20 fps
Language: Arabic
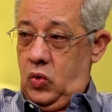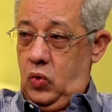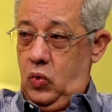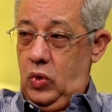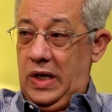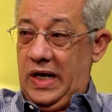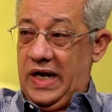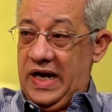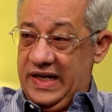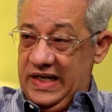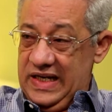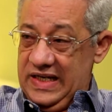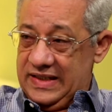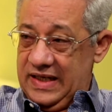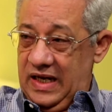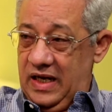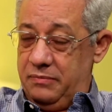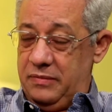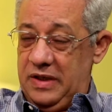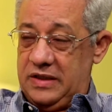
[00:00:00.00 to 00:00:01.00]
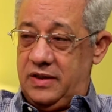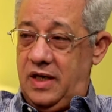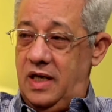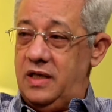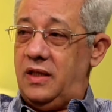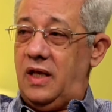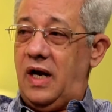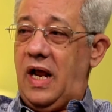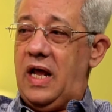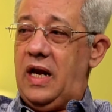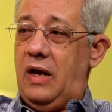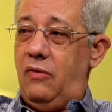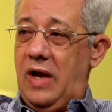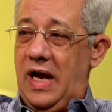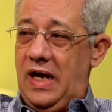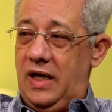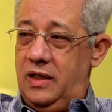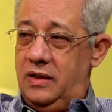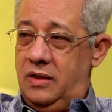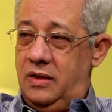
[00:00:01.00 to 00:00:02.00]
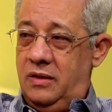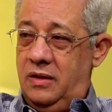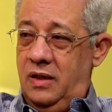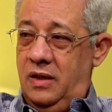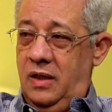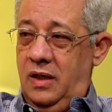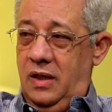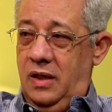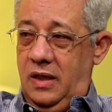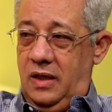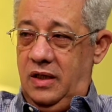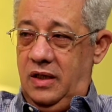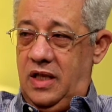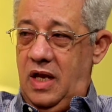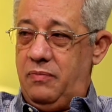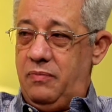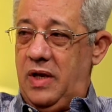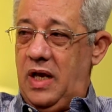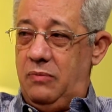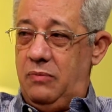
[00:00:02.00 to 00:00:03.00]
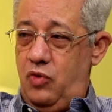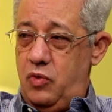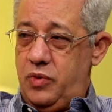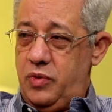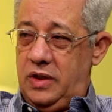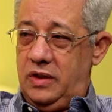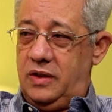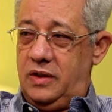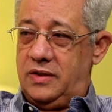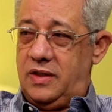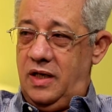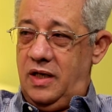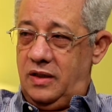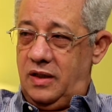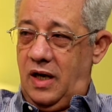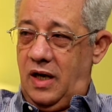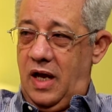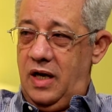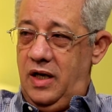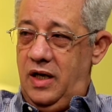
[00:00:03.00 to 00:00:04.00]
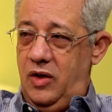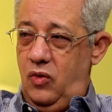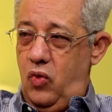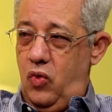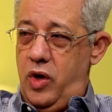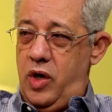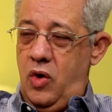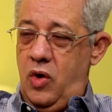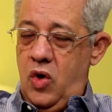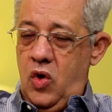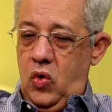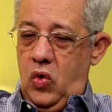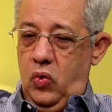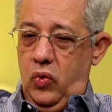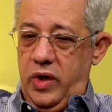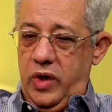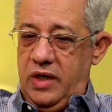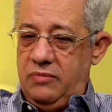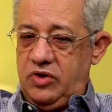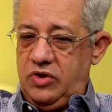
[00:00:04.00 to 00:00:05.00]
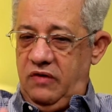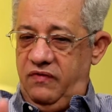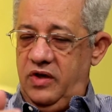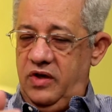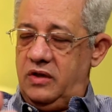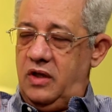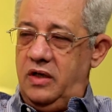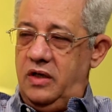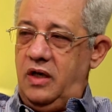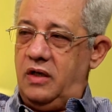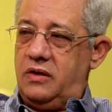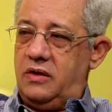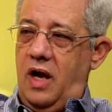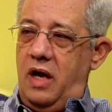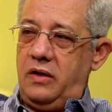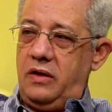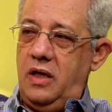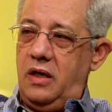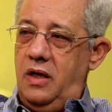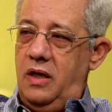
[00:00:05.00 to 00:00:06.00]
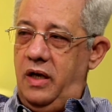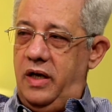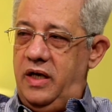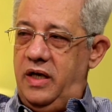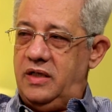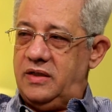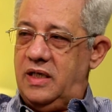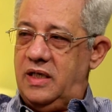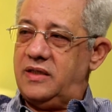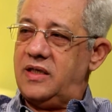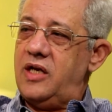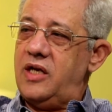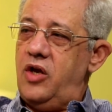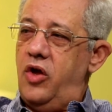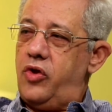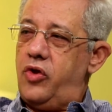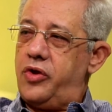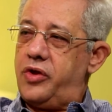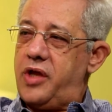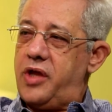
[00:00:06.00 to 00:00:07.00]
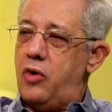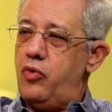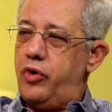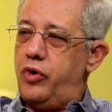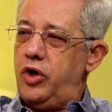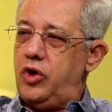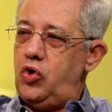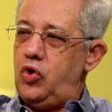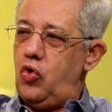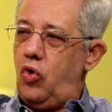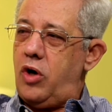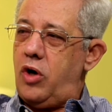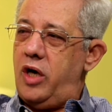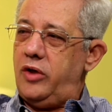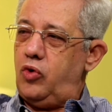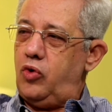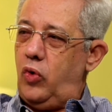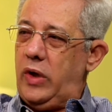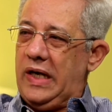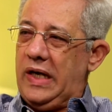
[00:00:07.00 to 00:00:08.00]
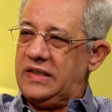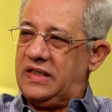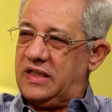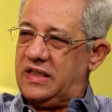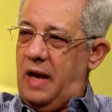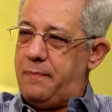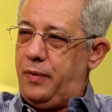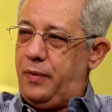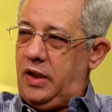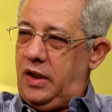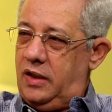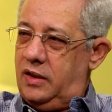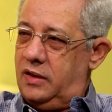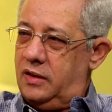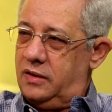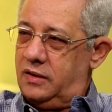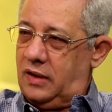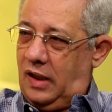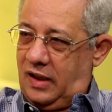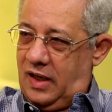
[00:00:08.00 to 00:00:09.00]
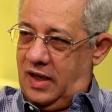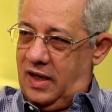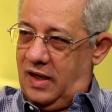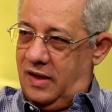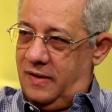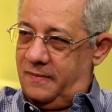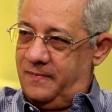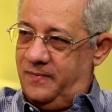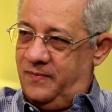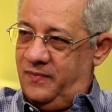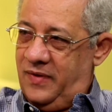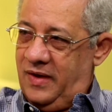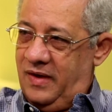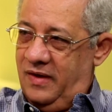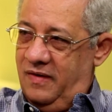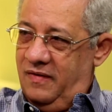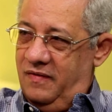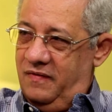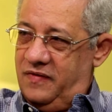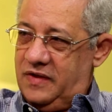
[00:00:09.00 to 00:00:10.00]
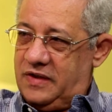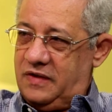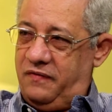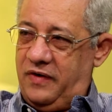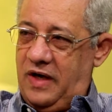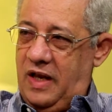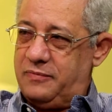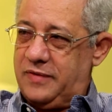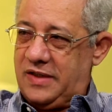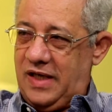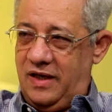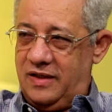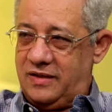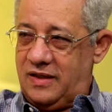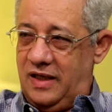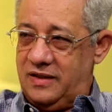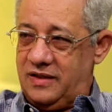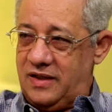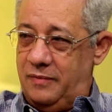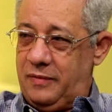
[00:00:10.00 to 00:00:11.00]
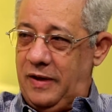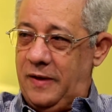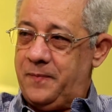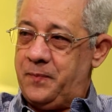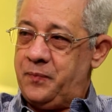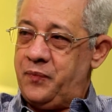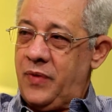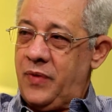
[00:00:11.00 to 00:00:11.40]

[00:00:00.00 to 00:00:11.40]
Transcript: والغريزه لما تسيطر على واحد الكتاب قال ممكن تسيطر عليه ويمشي في طريق تحقيق الغريزه زي ثور يقاد الى الذبح تخيل آه. آه. في سفر الامثال اصحاح أيوه. سبعه